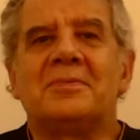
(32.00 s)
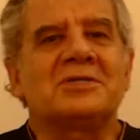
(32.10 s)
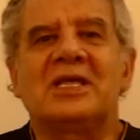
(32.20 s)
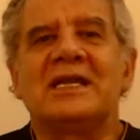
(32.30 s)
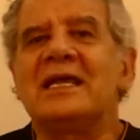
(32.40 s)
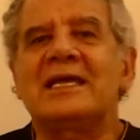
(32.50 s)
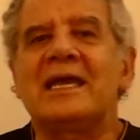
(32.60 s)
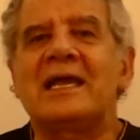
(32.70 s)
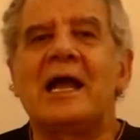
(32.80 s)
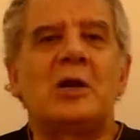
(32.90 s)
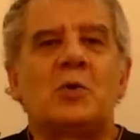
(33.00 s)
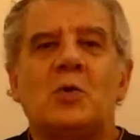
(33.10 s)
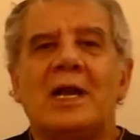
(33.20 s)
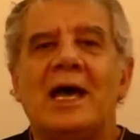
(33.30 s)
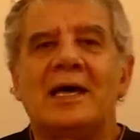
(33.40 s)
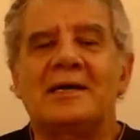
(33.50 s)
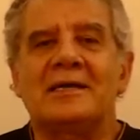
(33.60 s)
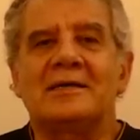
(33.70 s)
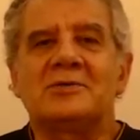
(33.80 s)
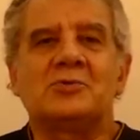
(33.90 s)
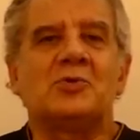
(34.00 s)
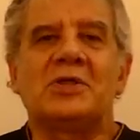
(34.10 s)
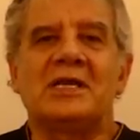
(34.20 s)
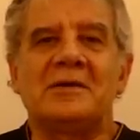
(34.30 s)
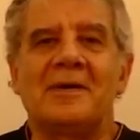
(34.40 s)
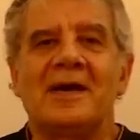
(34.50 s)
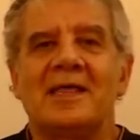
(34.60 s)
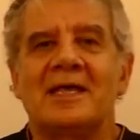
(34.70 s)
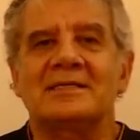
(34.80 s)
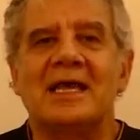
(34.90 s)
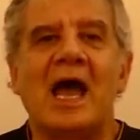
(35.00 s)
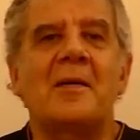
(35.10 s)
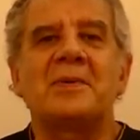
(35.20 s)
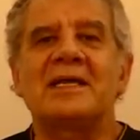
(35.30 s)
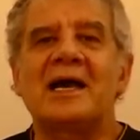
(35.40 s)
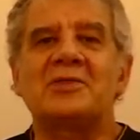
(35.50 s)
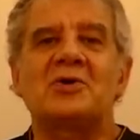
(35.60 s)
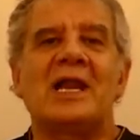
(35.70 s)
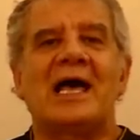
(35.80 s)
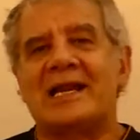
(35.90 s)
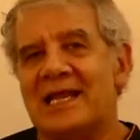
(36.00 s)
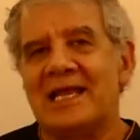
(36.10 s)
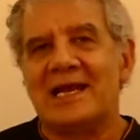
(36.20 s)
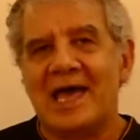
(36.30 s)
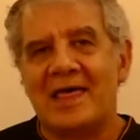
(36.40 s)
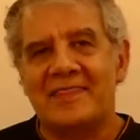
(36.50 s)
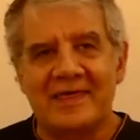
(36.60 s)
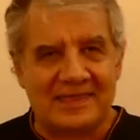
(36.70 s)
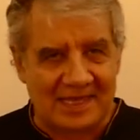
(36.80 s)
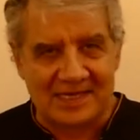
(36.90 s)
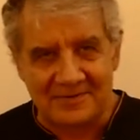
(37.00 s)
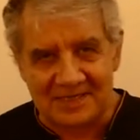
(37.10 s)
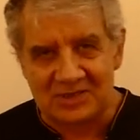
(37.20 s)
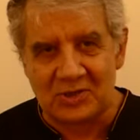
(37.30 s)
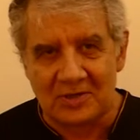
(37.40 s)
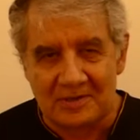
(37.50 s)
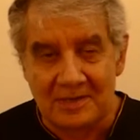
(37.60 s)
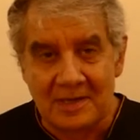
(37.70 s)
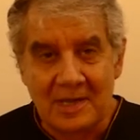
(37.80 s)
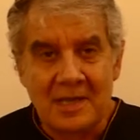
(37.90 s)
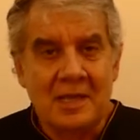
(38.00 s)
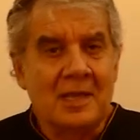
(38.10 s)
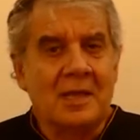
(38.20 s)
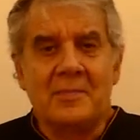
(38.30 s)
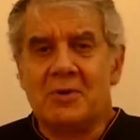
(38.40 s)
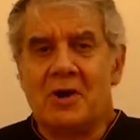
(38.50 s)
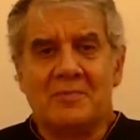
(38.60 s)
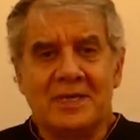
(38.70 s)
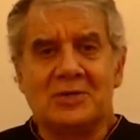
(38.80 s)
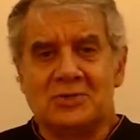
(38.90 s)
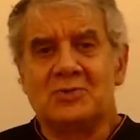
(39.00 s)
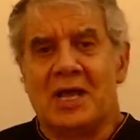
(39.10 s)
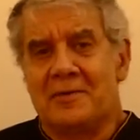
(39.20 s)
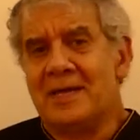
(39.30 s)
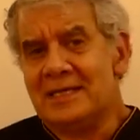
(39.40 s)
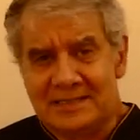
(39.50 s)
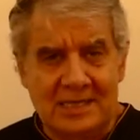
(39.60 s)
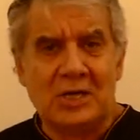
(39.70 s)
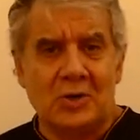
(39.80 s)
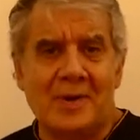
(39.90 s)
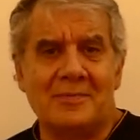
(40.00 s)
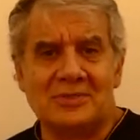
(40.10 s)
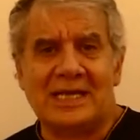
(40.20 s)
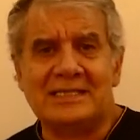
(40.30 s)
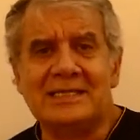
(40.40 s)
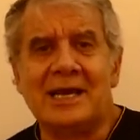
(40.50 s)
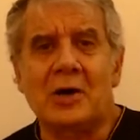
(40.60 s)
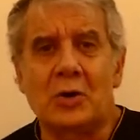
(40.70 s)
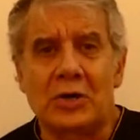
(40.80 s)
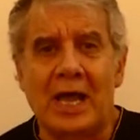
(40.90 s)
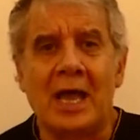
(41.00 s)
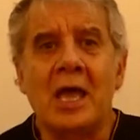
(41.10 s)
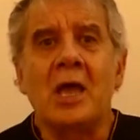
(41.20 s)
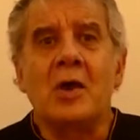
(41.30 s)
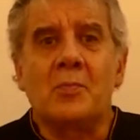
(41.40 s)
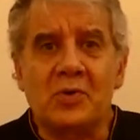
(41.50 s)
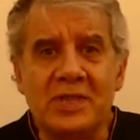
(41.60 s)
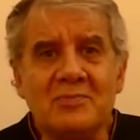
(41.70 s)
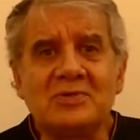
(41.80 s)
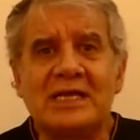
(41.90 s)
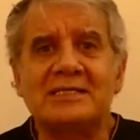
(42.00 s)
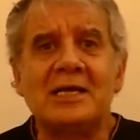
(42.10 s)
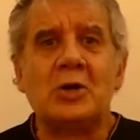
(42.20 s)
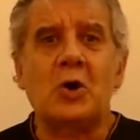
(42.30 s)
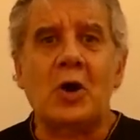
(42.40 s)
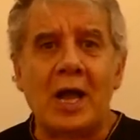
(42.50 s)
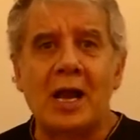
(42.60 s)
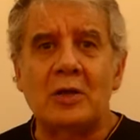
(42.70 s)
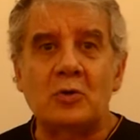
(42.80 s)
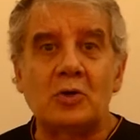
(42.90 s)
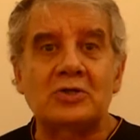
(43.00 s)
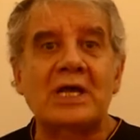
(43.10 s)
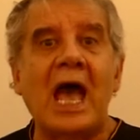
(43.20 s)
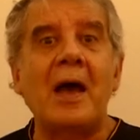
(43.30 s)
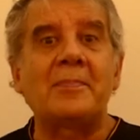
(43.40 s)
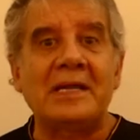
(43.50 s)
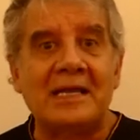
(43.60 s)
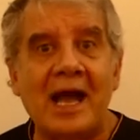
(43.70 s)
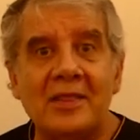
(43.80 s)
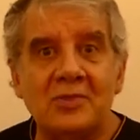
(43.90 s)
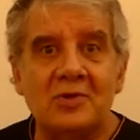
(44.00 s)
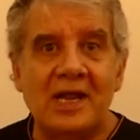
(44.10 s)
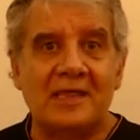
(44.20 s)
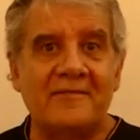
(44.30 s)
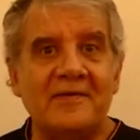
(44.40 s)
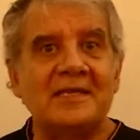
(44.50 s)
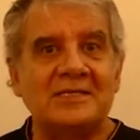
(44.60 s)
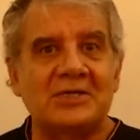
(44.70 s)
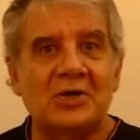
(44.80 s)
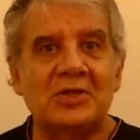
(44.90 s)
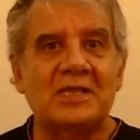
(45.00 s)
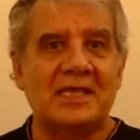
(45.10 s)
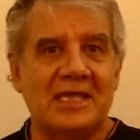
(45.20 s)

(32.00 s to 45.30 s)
Vos tenés que calcular tus derivadas aplicando las reglas de derivación. Pero al menos una vez, y lo vamos a hacer ahora, podemos hacer los cálculos aplicando la definición de